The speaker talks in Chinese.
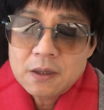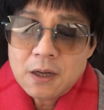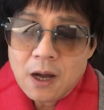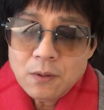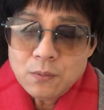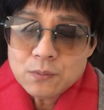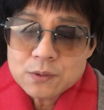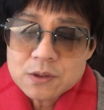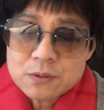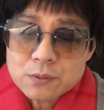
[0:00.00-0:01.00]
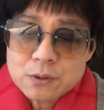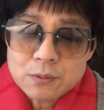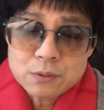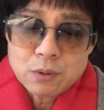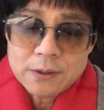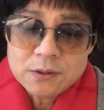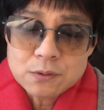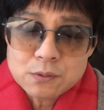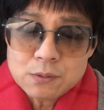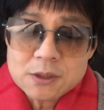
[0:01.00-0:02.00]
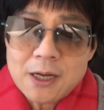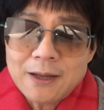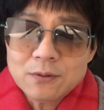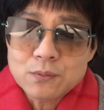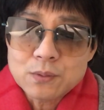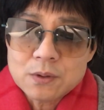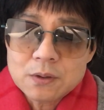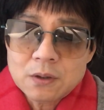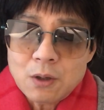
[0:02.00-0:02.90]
港股指数成为全球最差的股市，